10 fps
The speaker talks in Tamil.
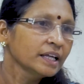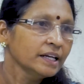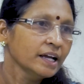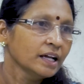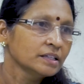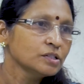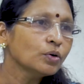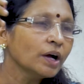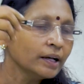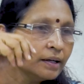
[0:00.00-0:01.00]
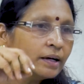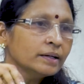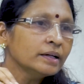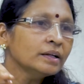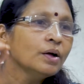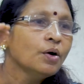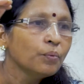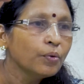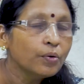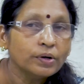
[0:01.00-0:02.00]
தெரியாது ஸோ கண்ணால்
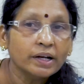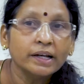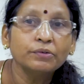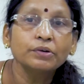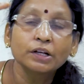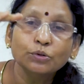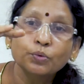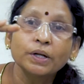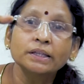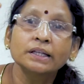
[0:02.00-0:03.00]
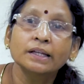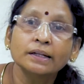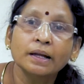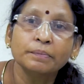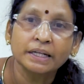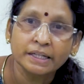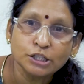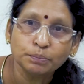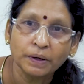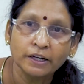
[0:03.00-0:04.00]
ஓரளவுக்கு தூரத்தை தான் நம்ம
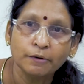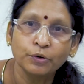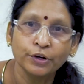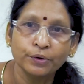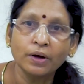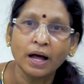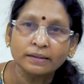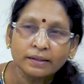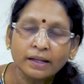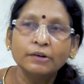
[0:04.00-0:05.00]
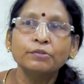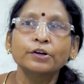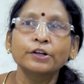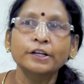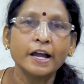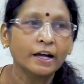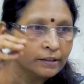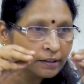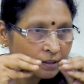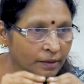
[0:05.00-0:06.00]
ரீச் பண்ண முடியும் அந்த அளவுக்கு
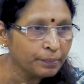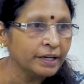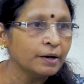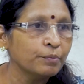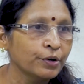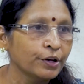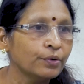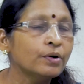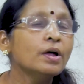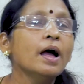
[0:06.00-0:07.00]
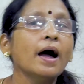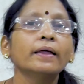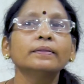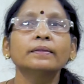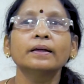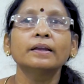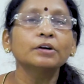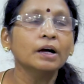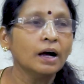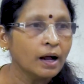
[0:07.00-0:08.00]
ஞானத்தை தான் பெற முடியும் அந்த
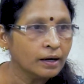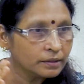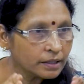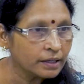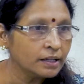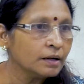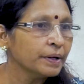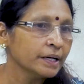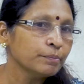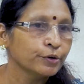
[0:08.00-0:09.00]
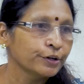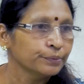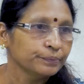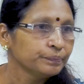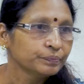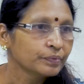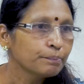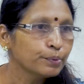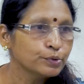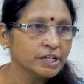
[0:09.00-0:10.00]
அளவுக்கு ஆற்றல் தான் பெற முடியும்
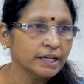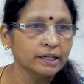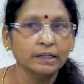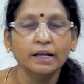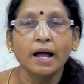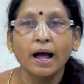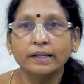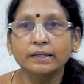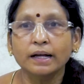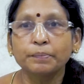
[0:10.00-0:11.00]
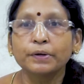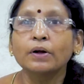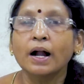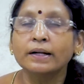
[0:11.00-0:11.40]
பூஜையில் அதுக்கப்புறம்